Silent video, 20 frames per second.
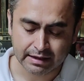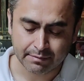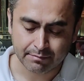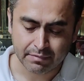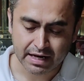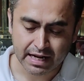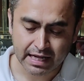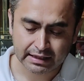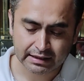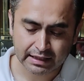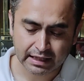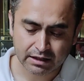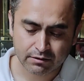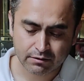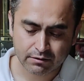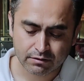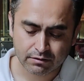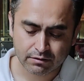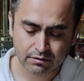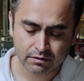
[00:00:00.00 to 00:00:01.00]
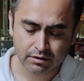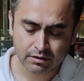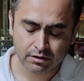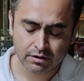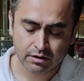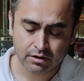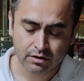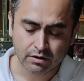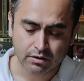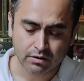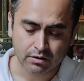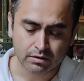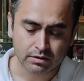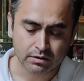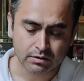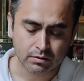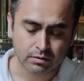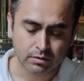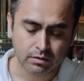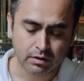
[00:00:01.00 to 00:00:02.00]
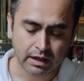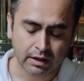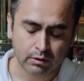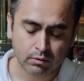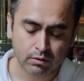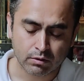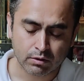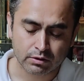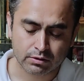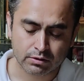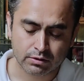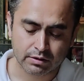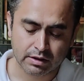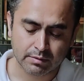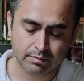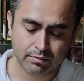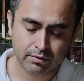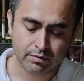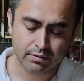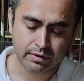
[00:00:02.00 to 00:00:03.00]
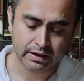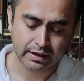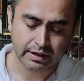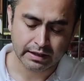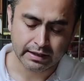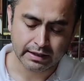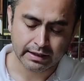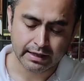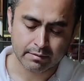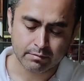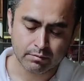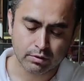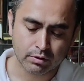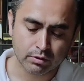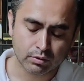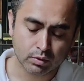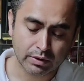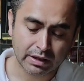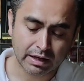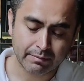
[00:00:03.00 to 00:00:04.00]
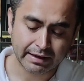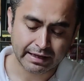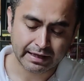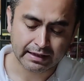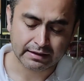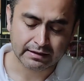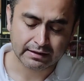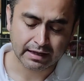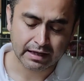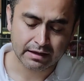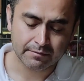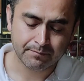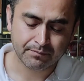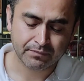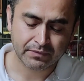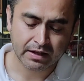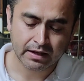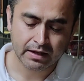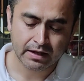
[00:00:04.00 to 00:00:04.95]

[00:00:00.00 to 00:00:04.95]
de plátano o algún otro tipo de envoltura vegetal,